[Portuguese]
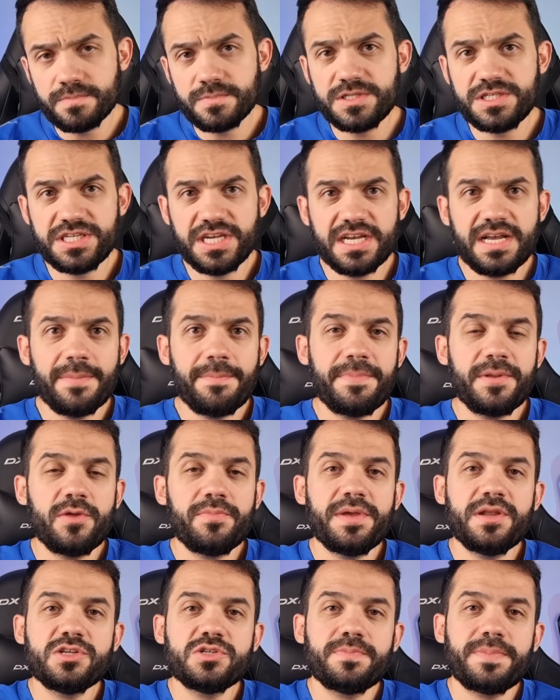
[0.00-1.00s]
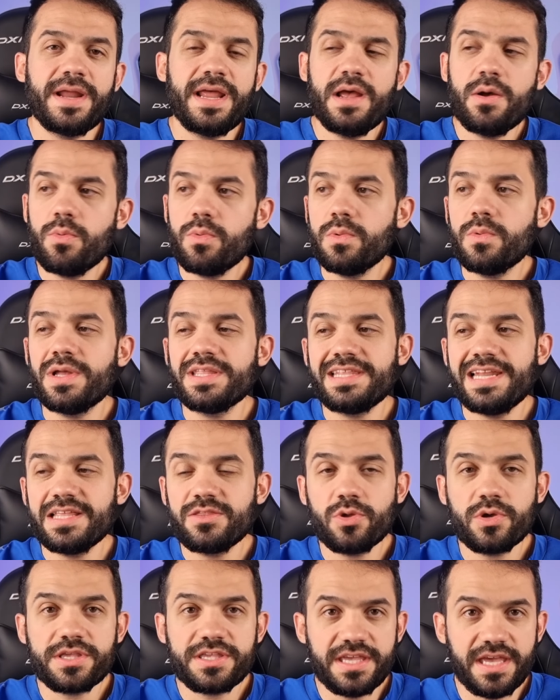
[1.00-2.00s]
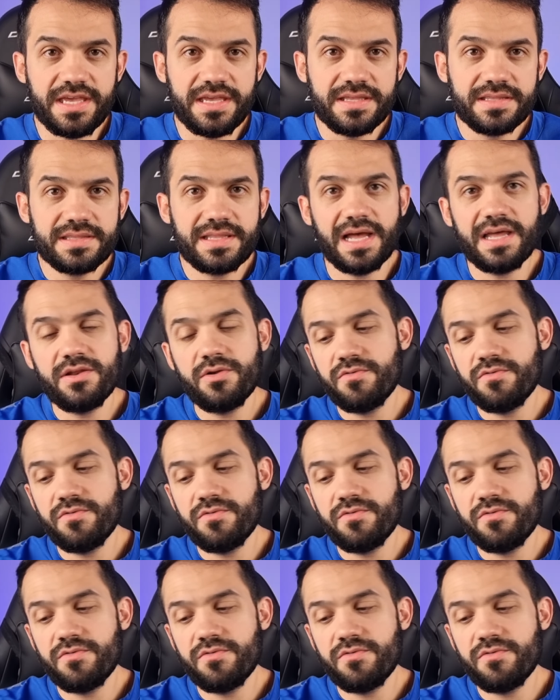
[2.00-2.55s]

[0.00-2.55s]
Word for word: chega pelo menos para é um atleta ok, tá?